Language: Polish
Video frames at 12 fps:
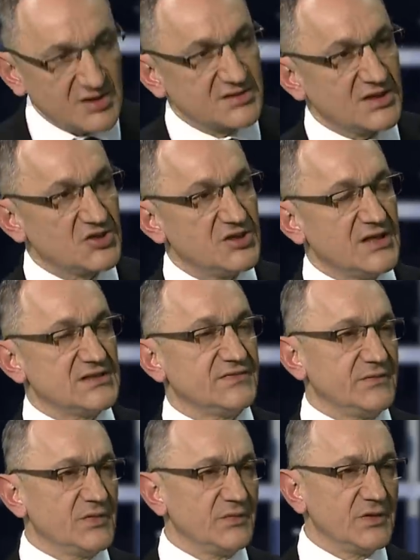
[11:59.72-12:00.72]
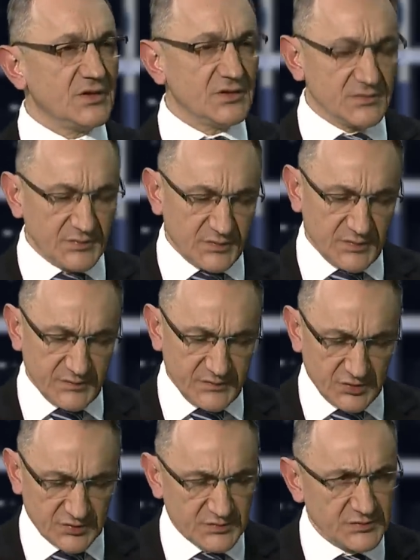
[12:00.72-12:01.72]
jest ze śledztwem? No bo
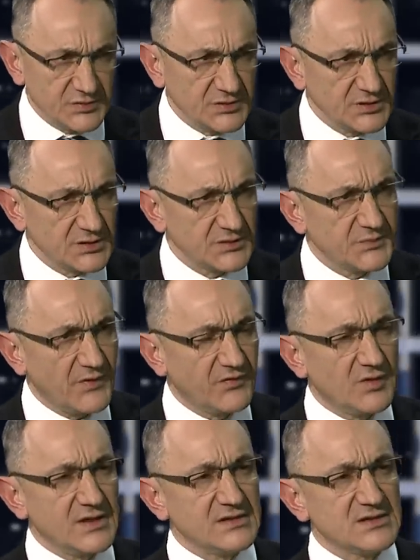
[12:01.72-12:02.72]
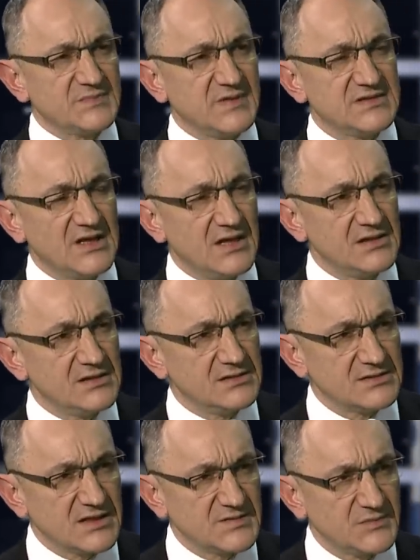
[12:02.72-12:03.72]
był e, powołany specjalny
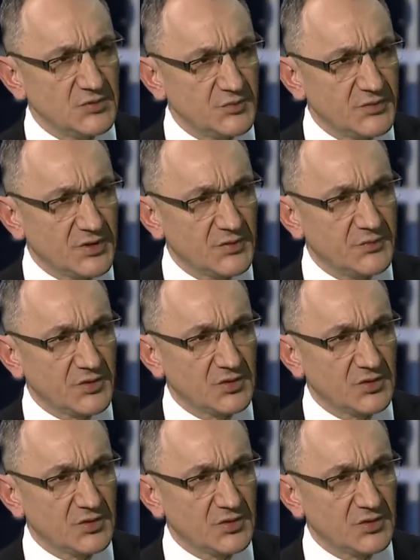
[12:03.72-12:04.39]
zespół. Jest, do